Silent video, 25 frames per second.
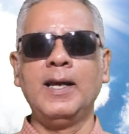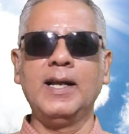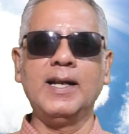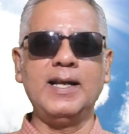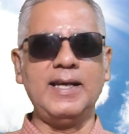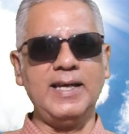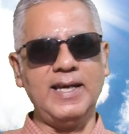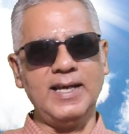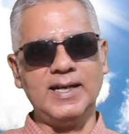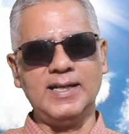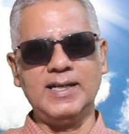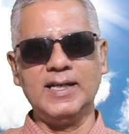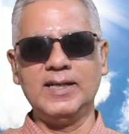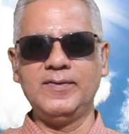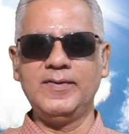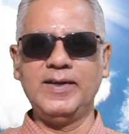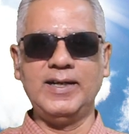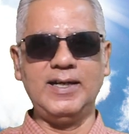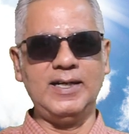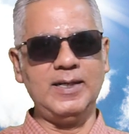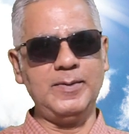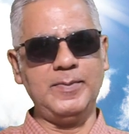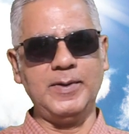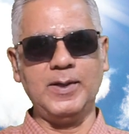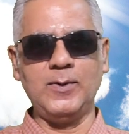ஏன்னா ஏற்கனவே
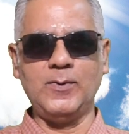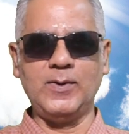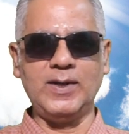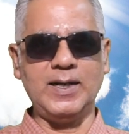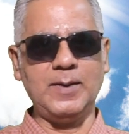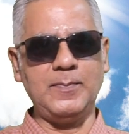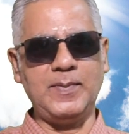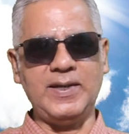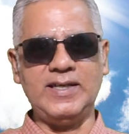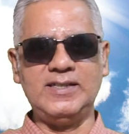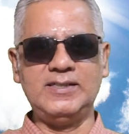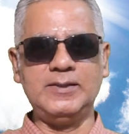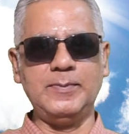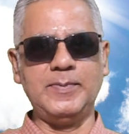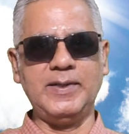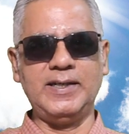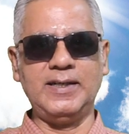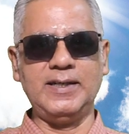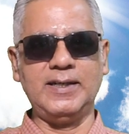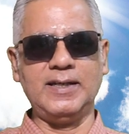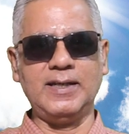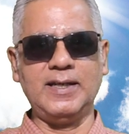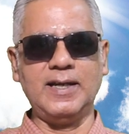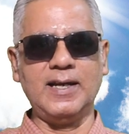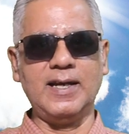ரெண்டு பேரும் ஒன்னா பயிற்சி
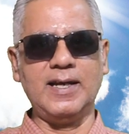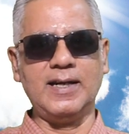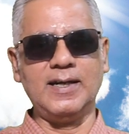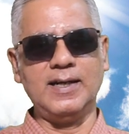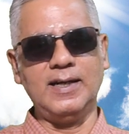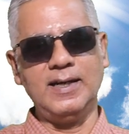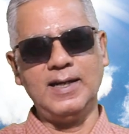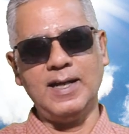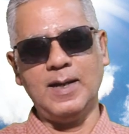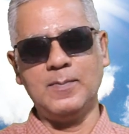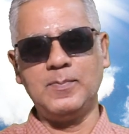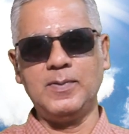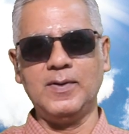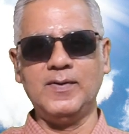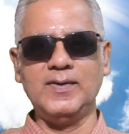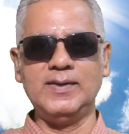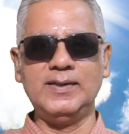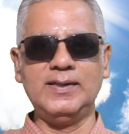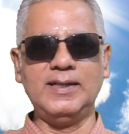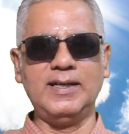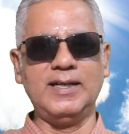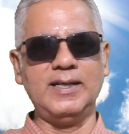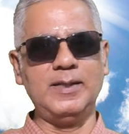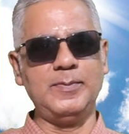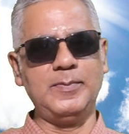பெற்று இருக்கிறார்கள் அப்போ
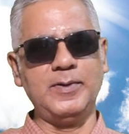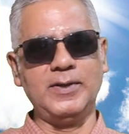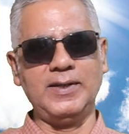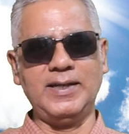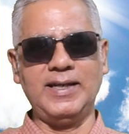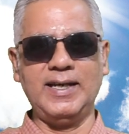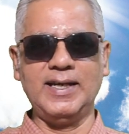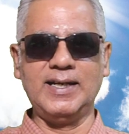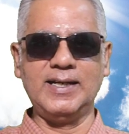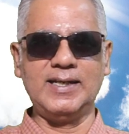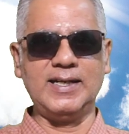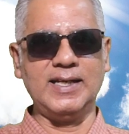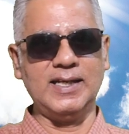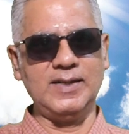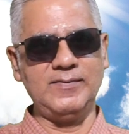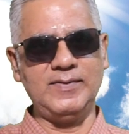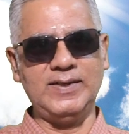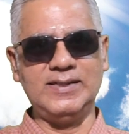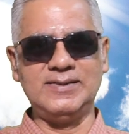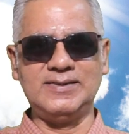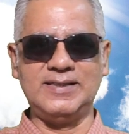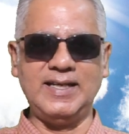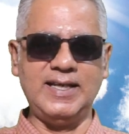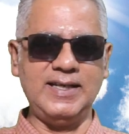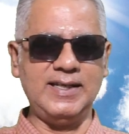வந்து ரெண்டு பேரும்
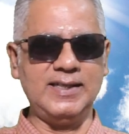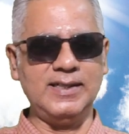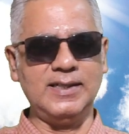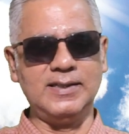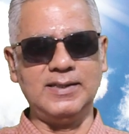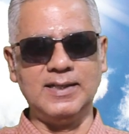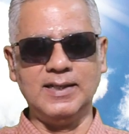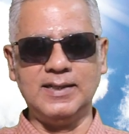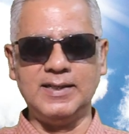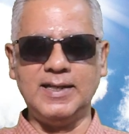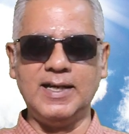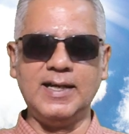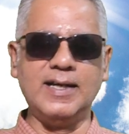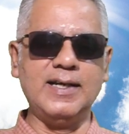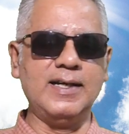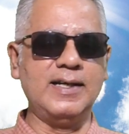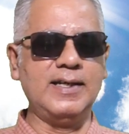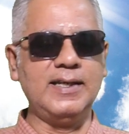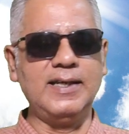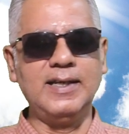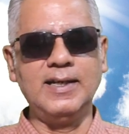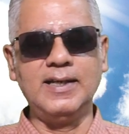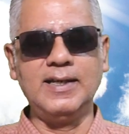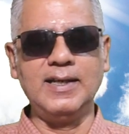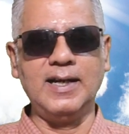ஏற்கனவே சிநேகிதத்தில் தான்
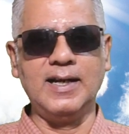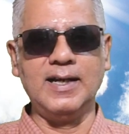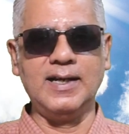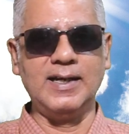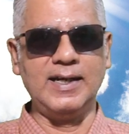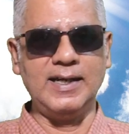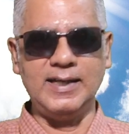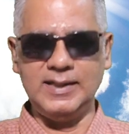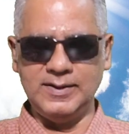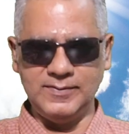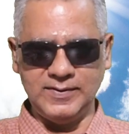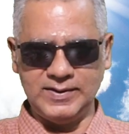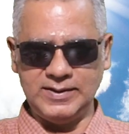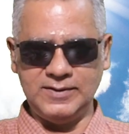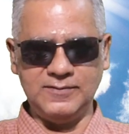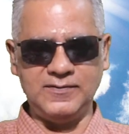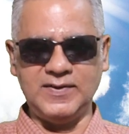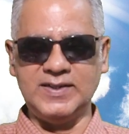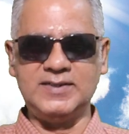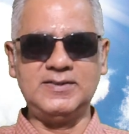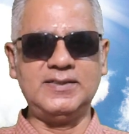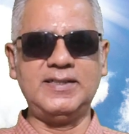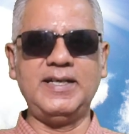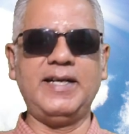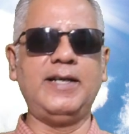இருக்கிறாங்க இது வந்து
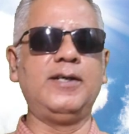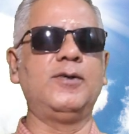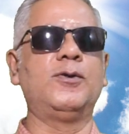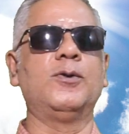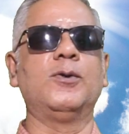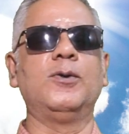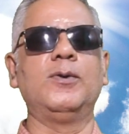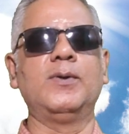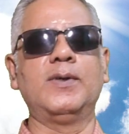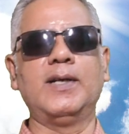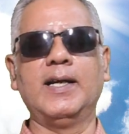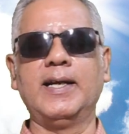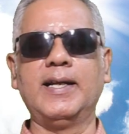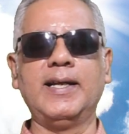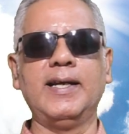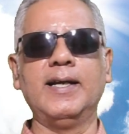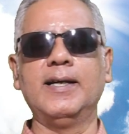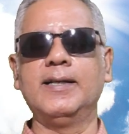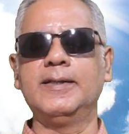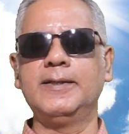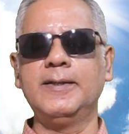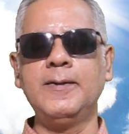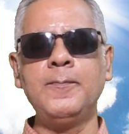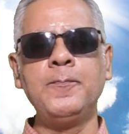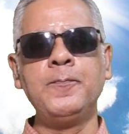ஃபர்ஸ்ட் இன்ட்ரோ
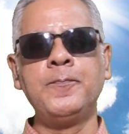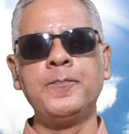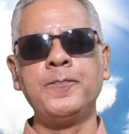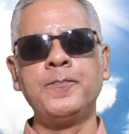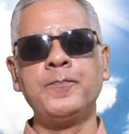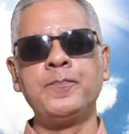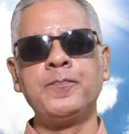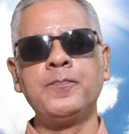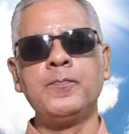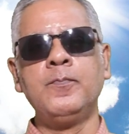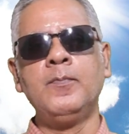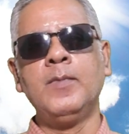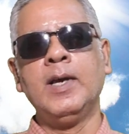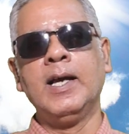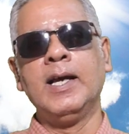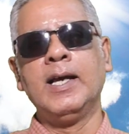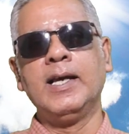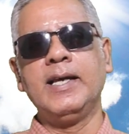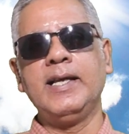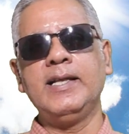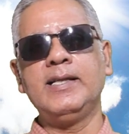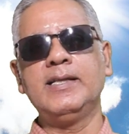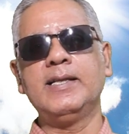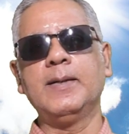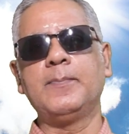கிடையாது
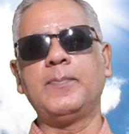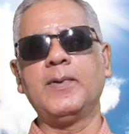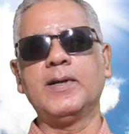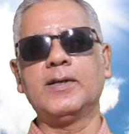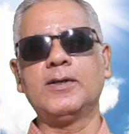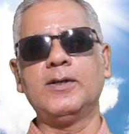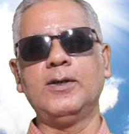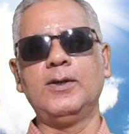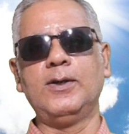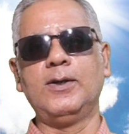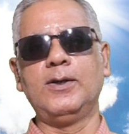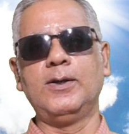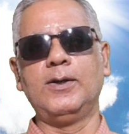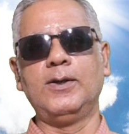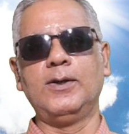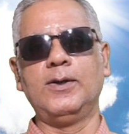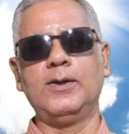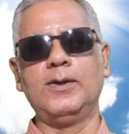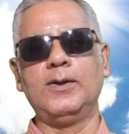இந்த பக்கம்